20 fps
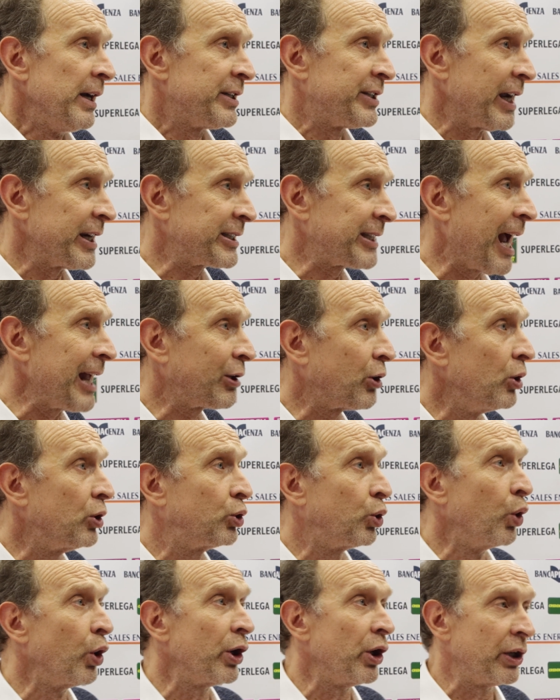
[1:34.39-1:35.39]
C'è stato
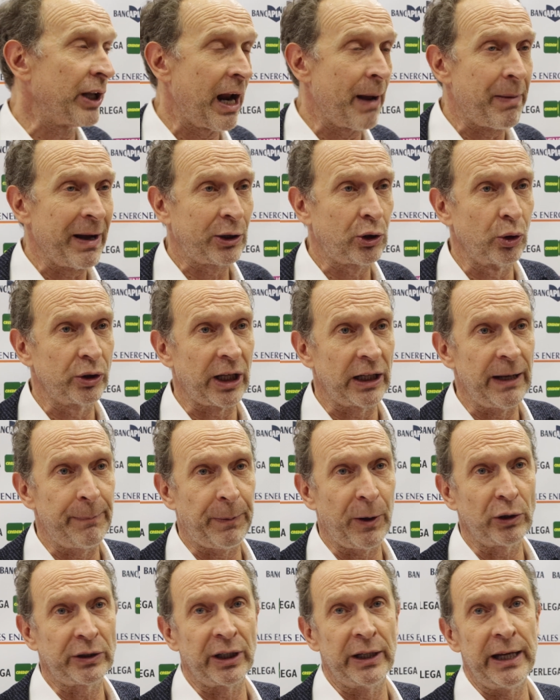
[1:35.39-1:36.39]
il turno della battuta di
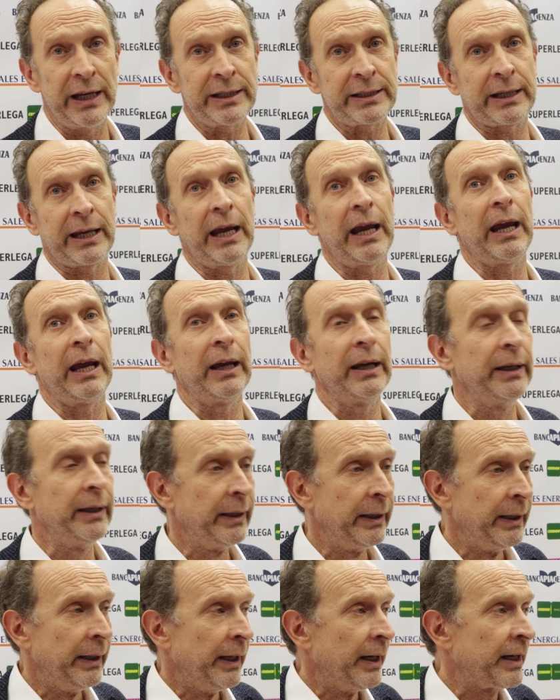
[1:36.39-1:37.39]
Plotninski
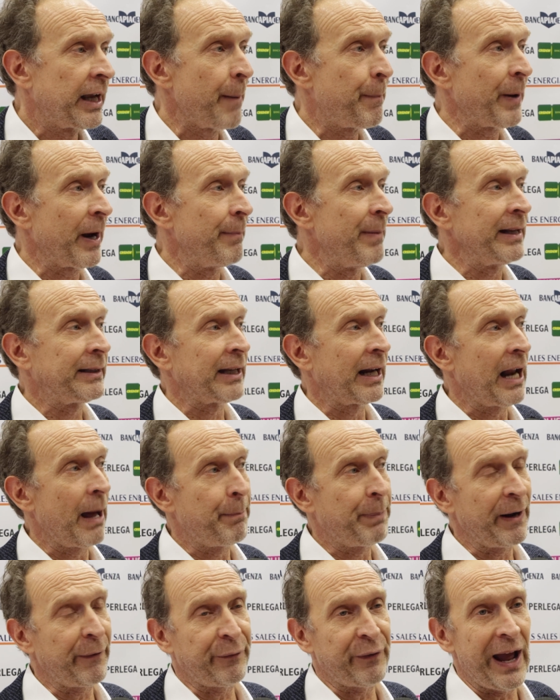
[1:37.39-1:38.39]
che per
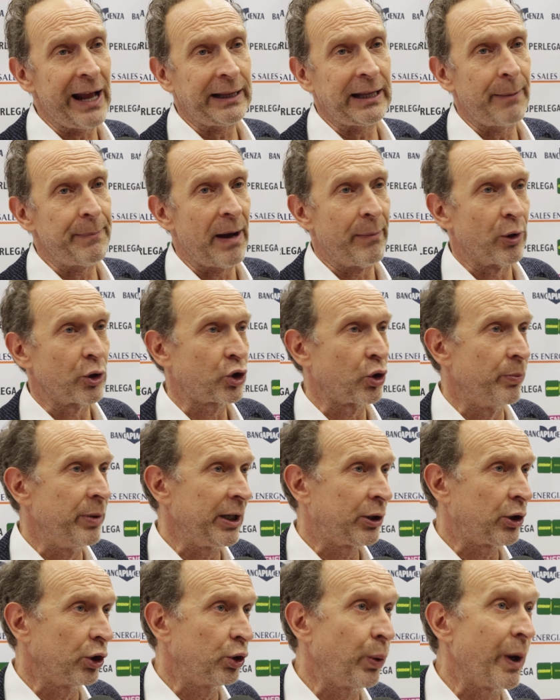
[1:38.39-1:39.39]
metterla perfetta abbiamo
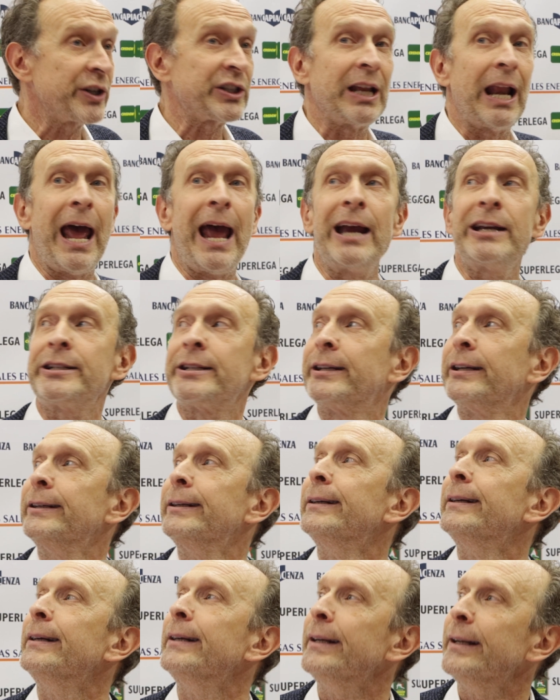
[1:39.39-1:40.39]
subito due slash
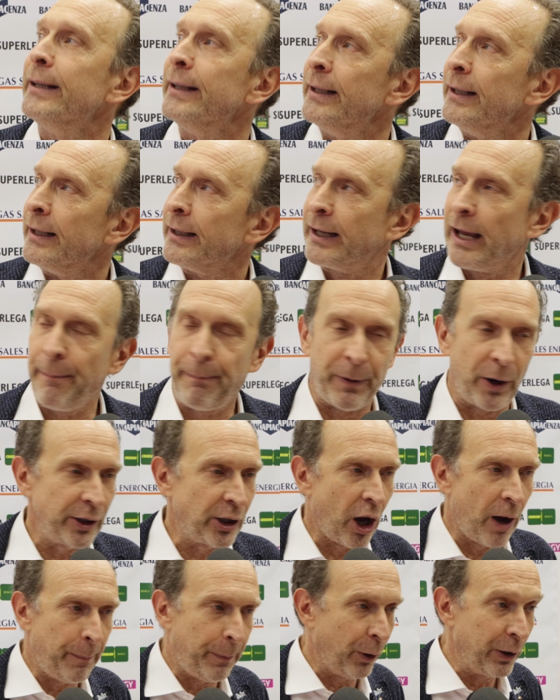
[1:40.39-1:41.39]
che poi
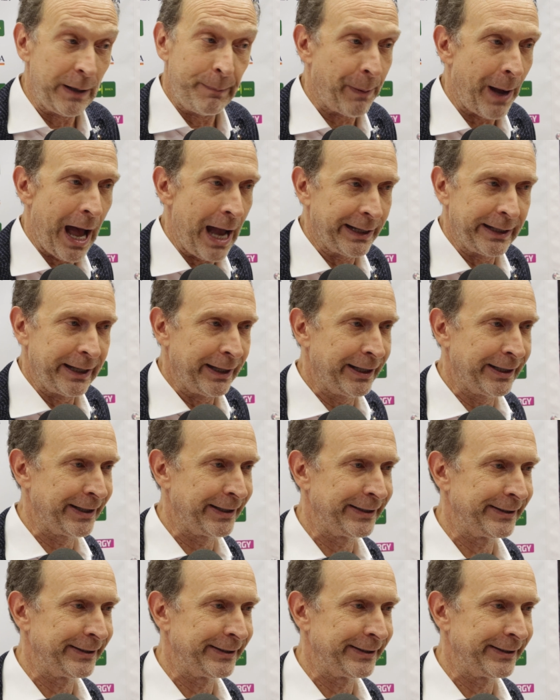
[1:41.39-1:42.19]
dopo li paghi.